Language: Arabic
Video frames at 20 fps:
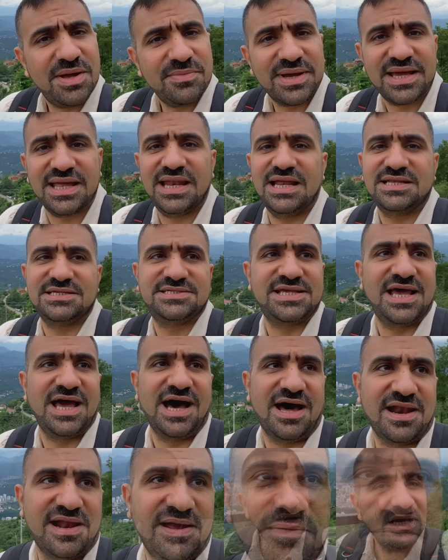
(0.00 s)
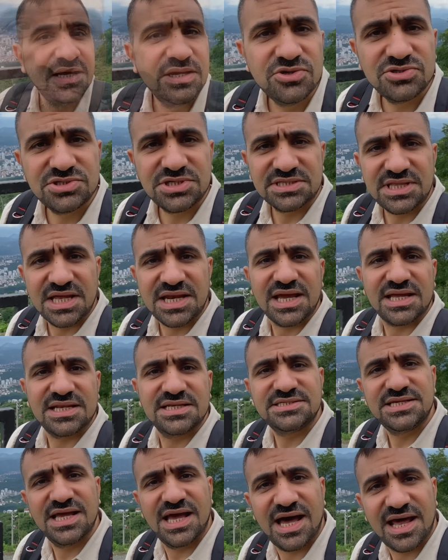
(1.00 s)
من خلال السياره يوجد طريق
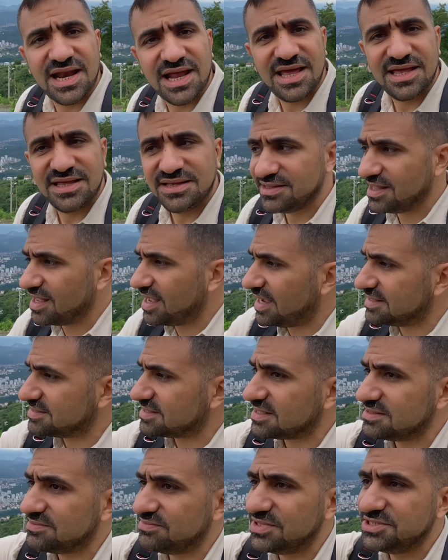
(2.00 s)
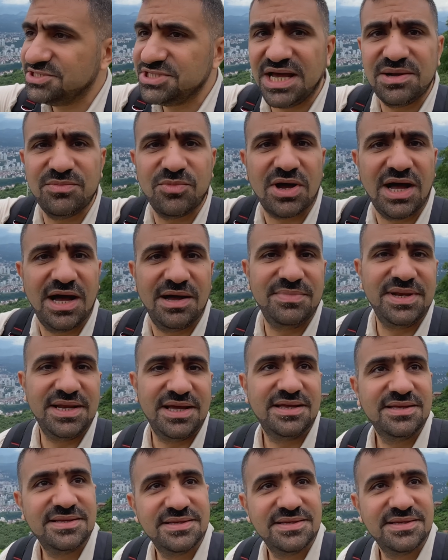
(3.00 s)
للسياره اعتقد من الجهه المقابله